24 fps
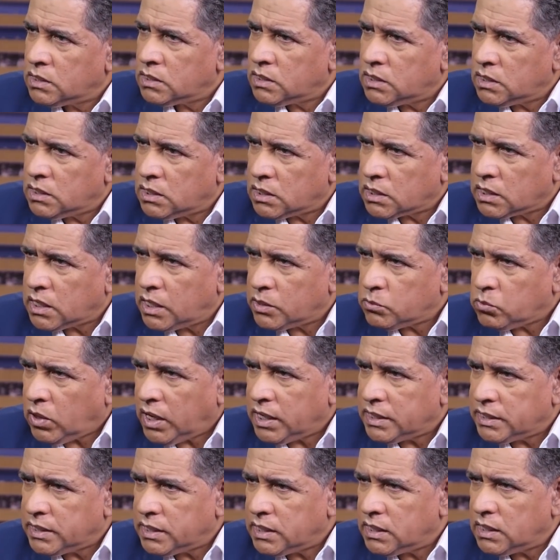آه، كان
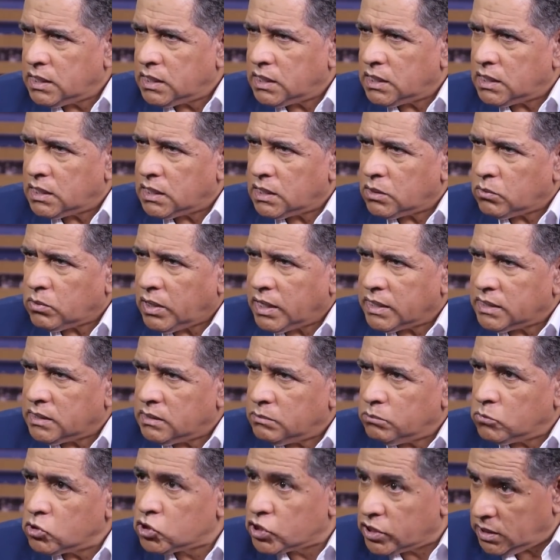واحد واحد
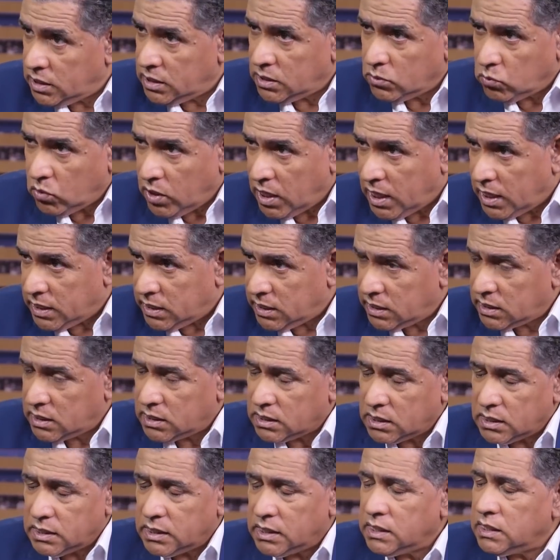المشكل وقع لك
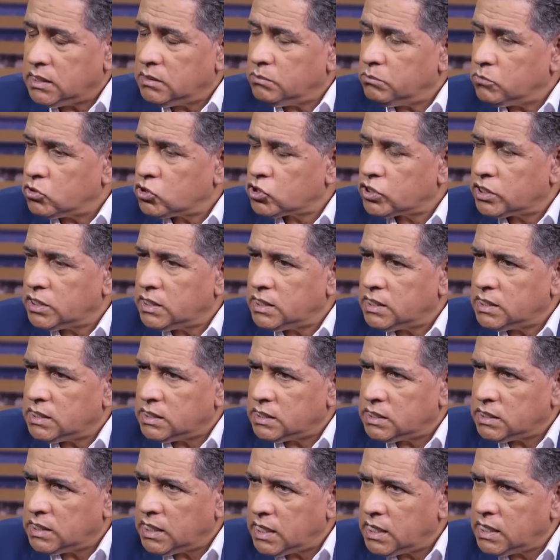اللي مشكل
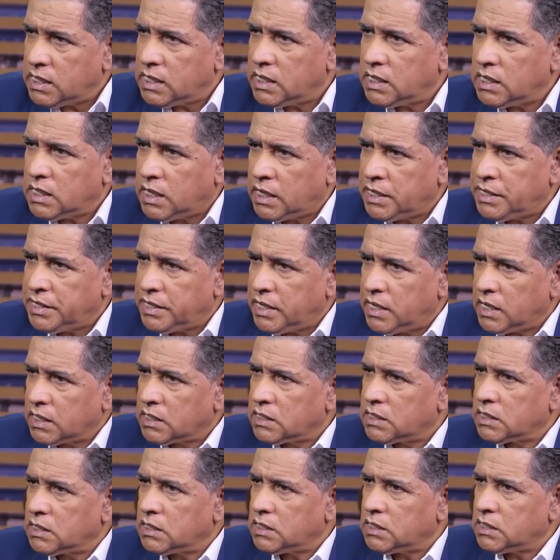ديال
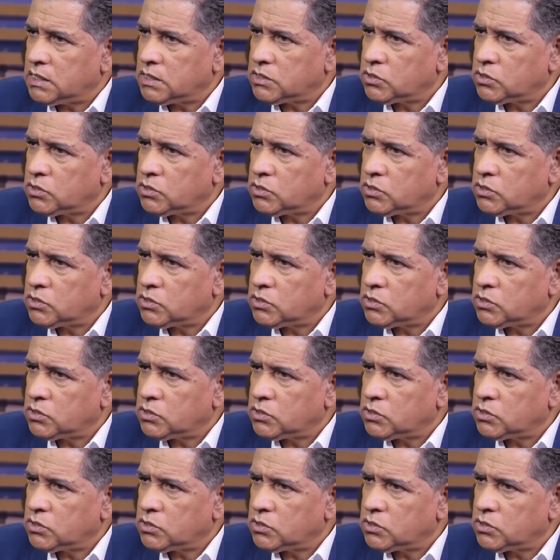انك آه،